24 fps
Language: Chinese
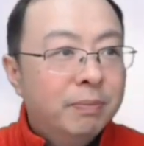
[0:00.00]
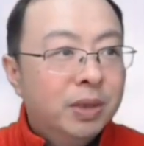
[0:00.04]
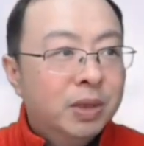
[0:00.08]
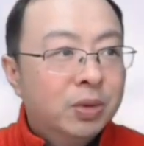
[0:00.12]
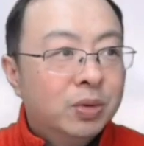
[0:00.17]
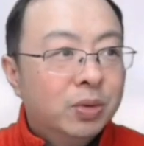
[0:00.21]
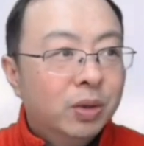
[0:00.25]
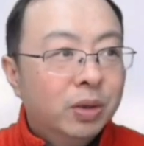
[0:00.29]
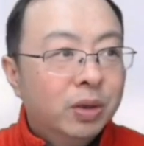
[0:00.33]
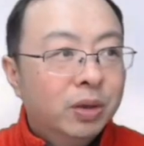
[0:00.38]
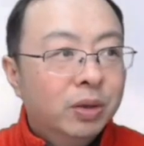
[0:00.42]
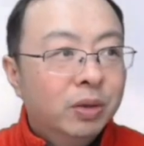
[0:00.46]
本
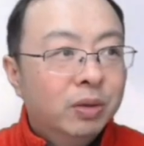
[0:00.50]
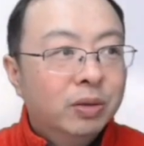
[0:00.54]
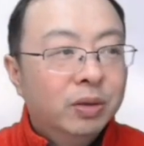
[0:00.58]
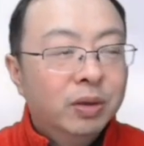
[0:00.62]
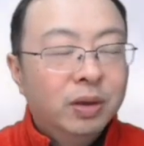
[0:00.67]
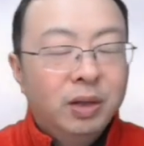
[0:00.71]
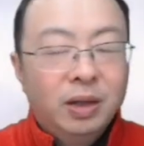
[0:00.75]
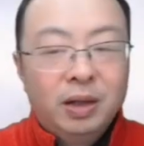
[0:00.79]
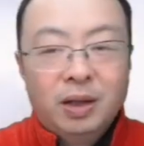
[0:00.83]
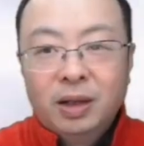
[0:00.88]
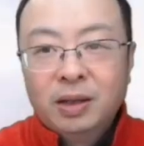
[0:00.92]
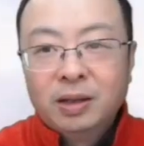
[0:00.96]
左右
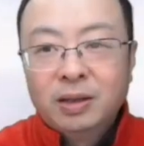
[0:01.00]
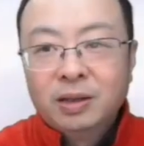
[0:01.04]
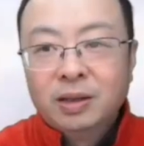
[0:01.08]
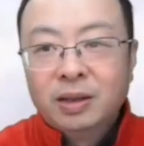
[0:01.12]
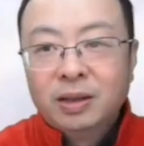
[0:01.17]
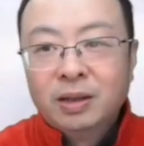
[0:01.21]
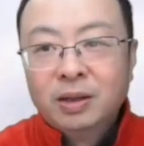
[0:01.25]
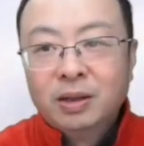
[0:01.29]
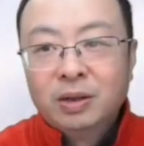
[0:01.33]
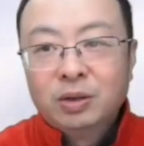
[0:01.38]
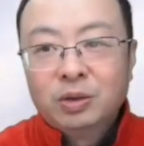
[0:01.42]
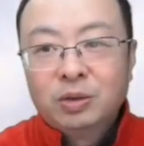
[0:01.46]
啊，
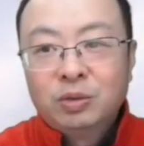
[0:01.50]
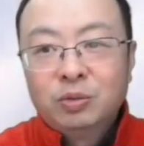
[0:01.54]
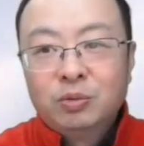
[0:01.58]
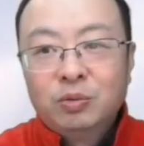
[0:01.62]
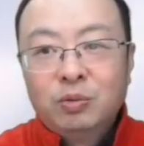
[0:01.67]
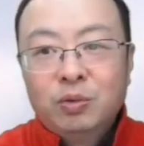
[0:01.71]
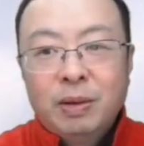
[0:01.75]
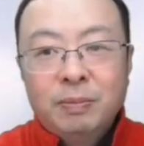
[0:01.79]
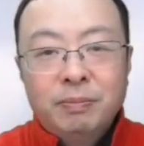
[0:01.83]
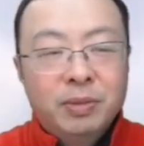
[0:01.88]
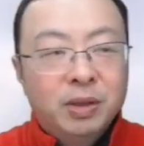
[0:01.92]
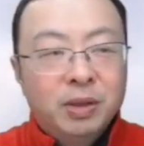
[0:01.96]
数
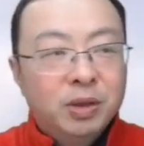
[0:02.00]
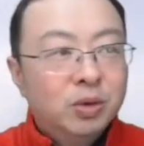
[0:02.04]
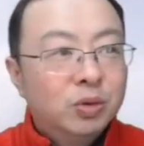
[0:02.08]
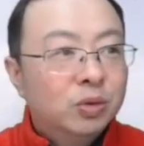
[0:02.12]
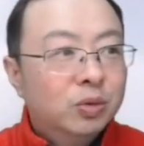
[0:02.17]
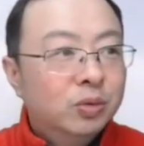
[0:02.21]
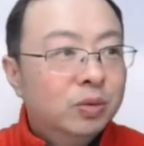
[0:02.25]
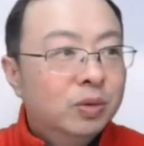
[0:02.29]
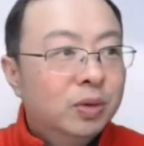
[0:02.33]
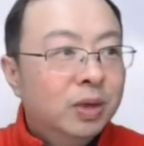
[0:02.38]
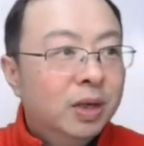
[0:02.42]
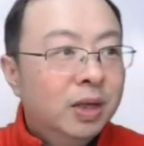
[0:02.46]
万本
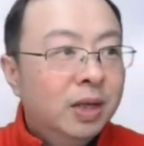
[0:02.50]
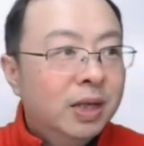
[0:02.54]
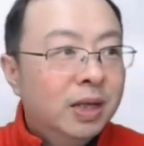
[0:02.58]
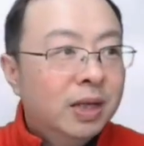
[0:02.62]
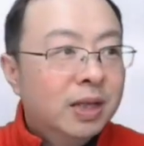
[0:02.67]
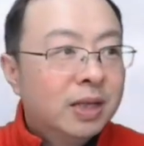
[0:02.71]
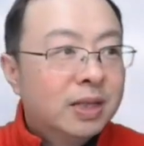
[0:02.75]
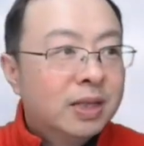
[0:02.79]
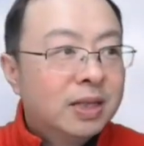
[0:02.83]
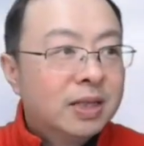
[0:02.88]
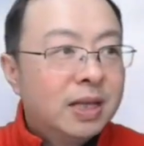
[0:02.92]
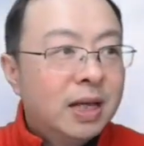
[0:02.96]
书，
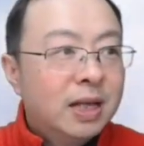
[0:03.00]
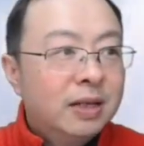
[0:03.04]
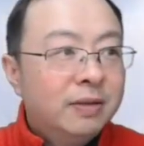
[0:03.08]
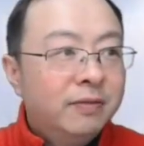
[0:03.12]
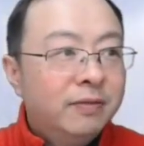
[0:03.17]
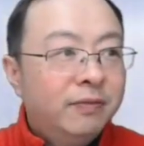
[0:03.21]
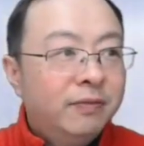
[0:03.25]
三